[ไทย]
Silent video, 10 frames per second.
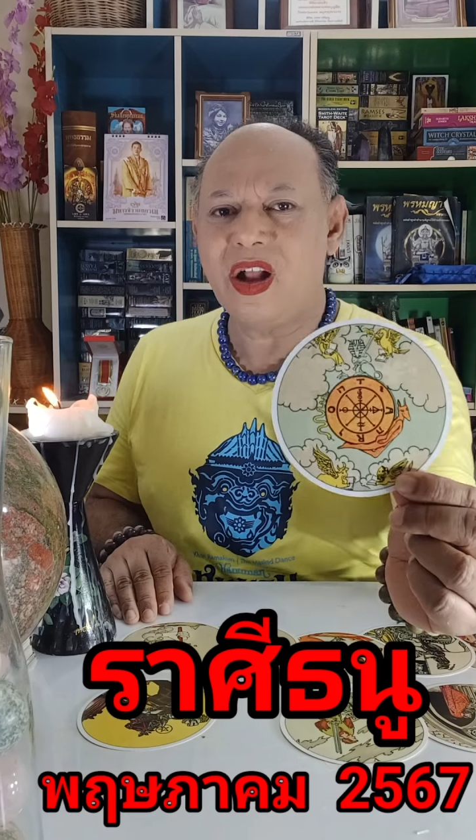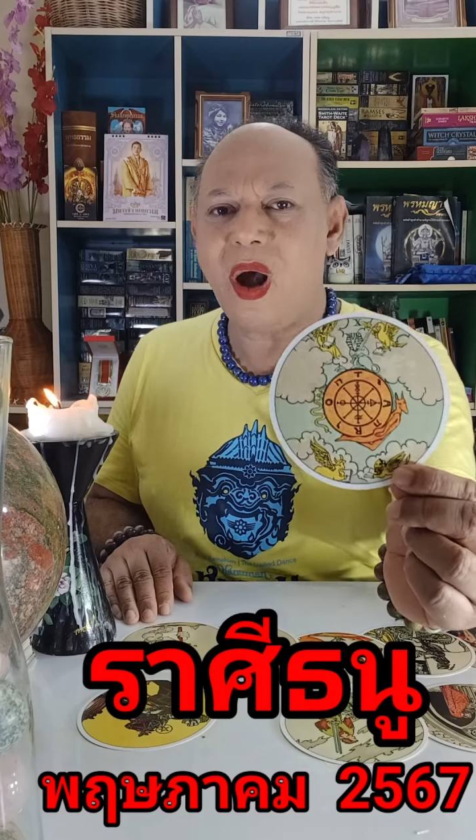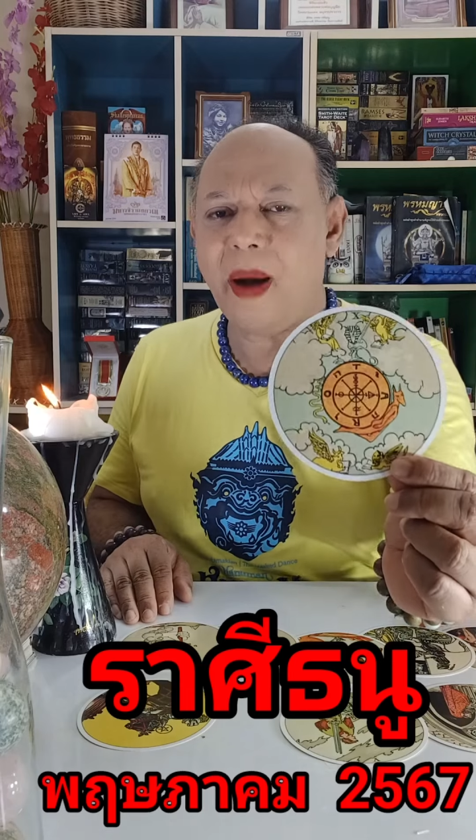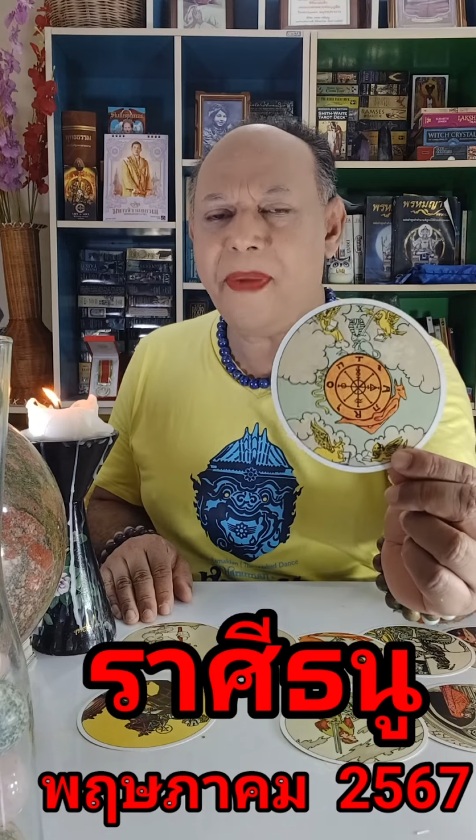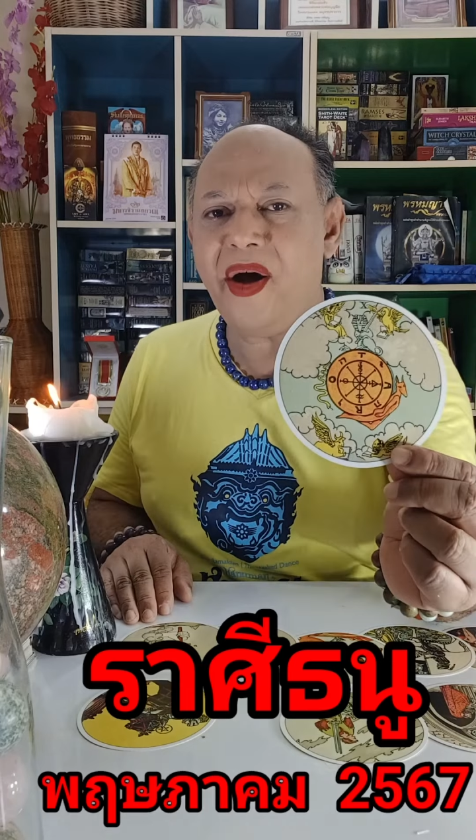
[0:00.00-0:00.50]
ข
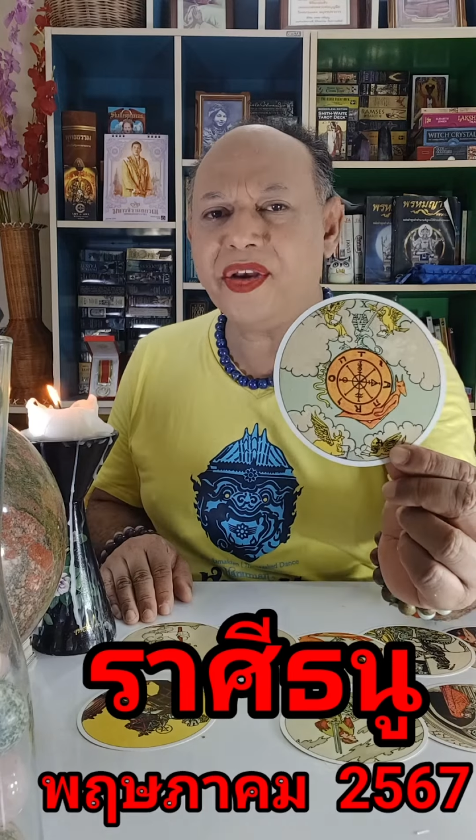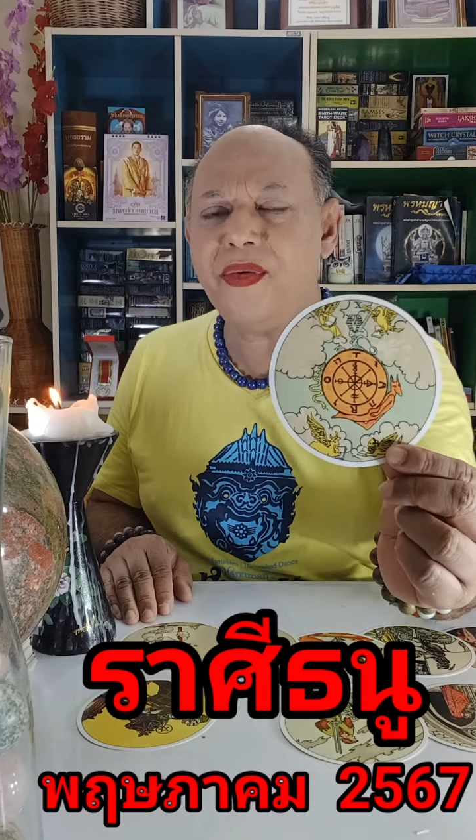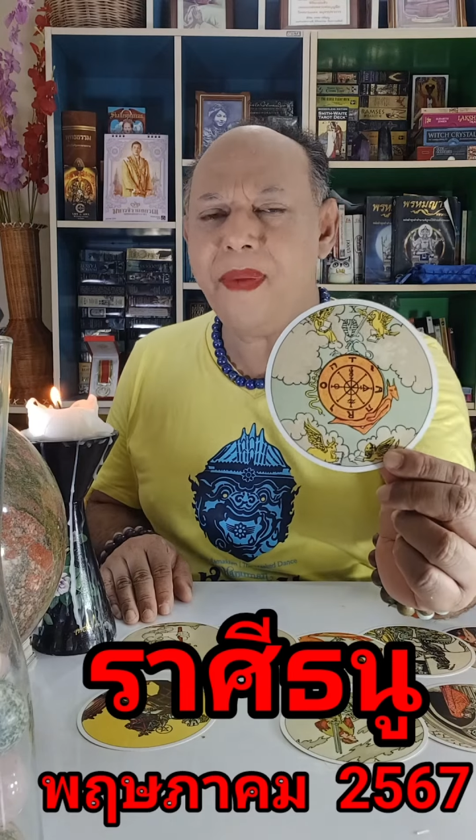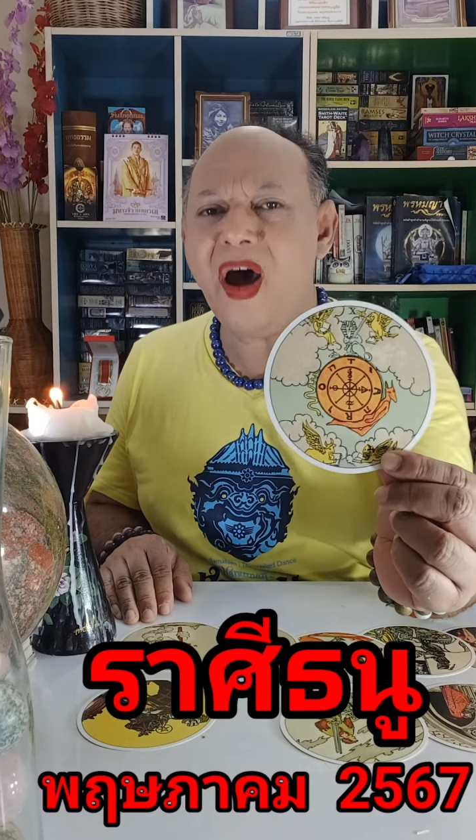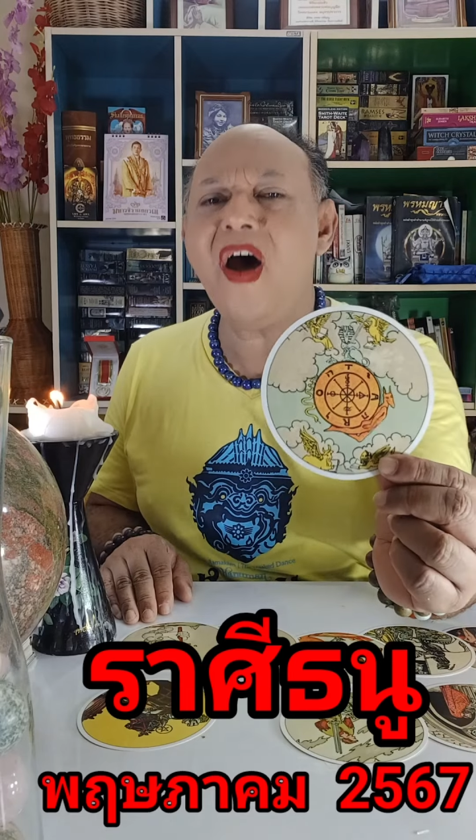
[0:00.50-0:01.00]
อพร
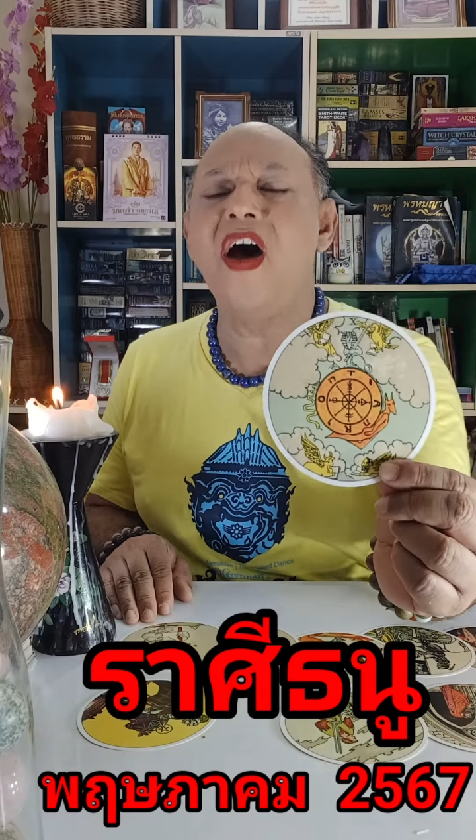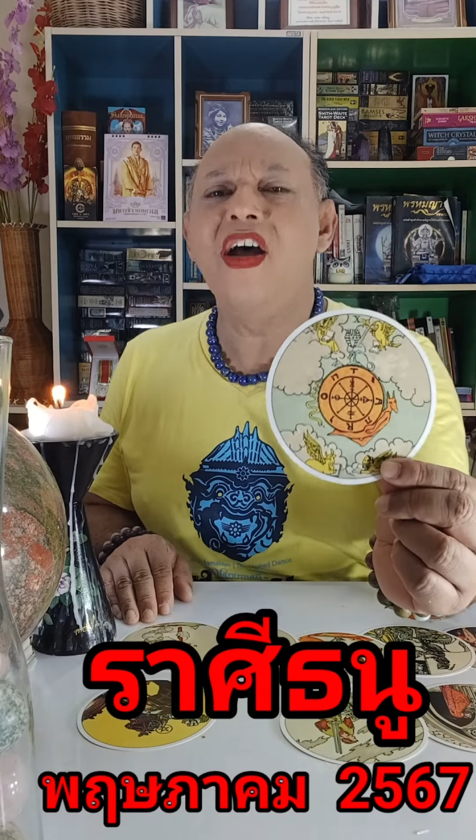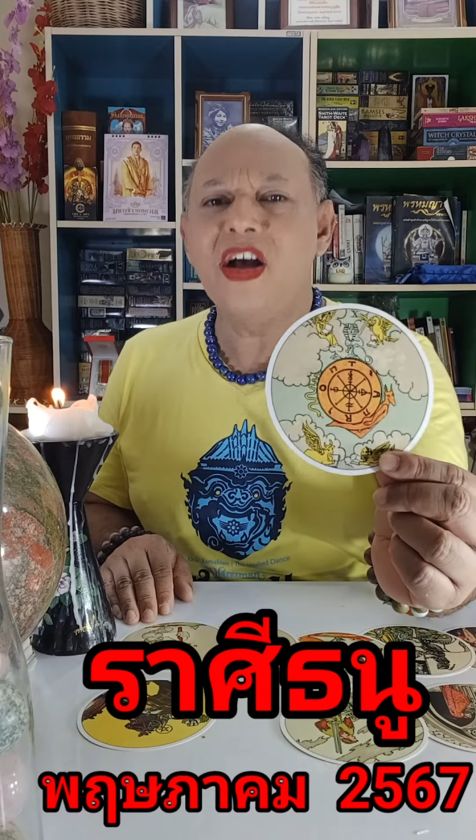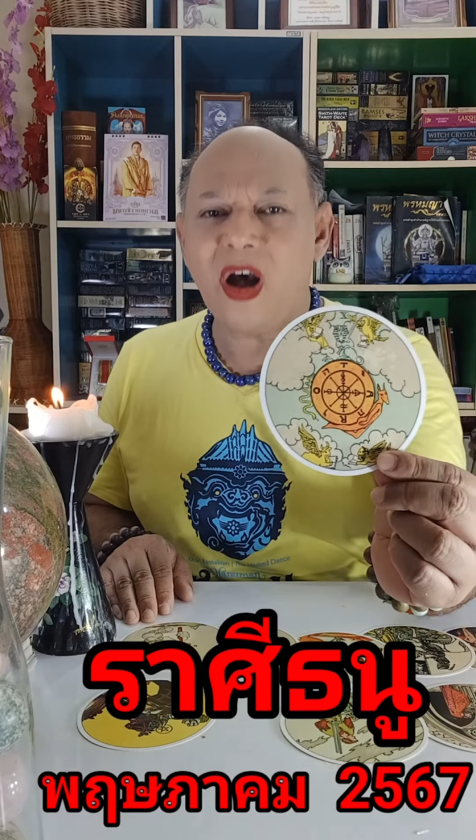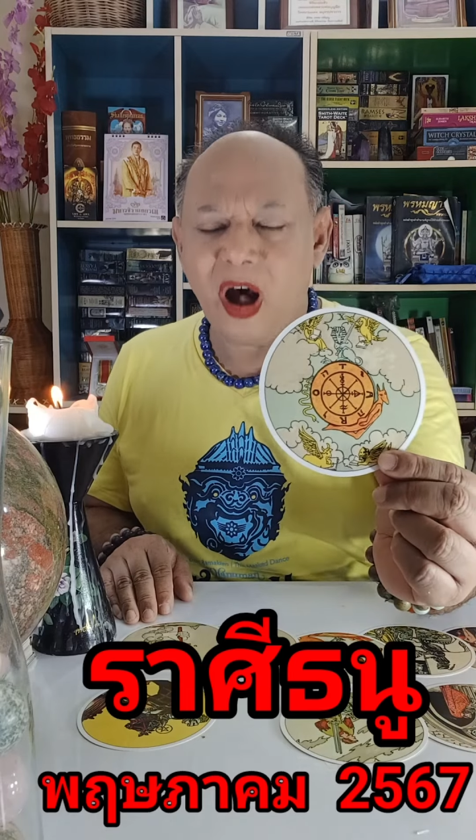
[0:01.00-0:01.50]
คุณพ่อ ข